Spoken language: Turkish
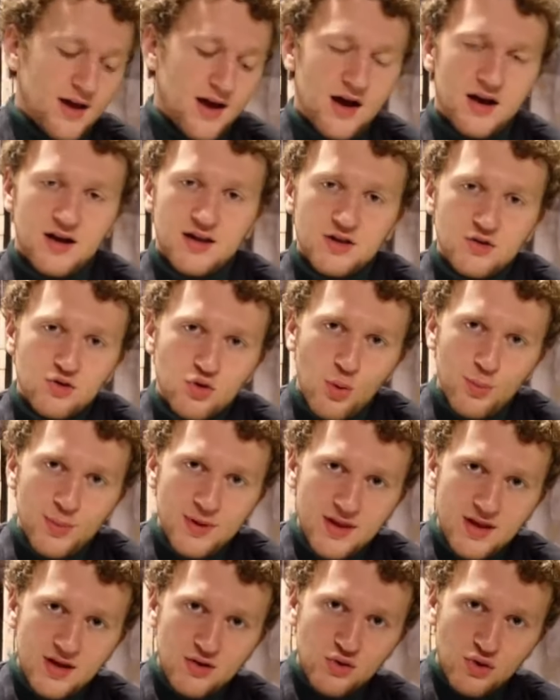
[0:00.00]
Aralık
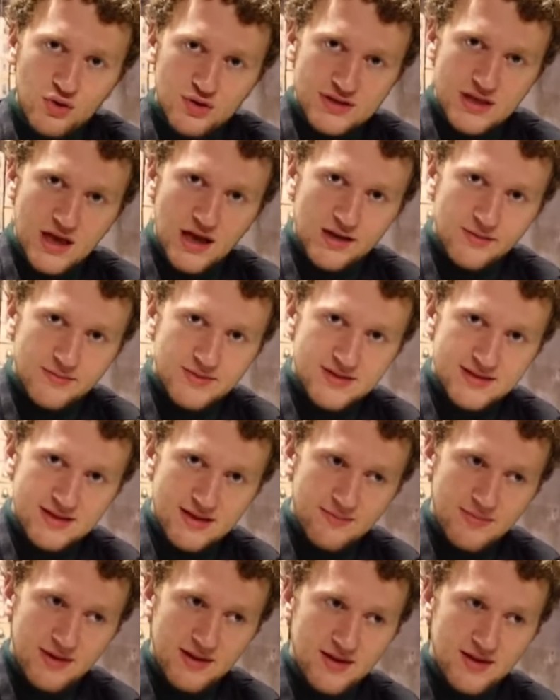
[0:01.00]
kombinlerini gösterdim size.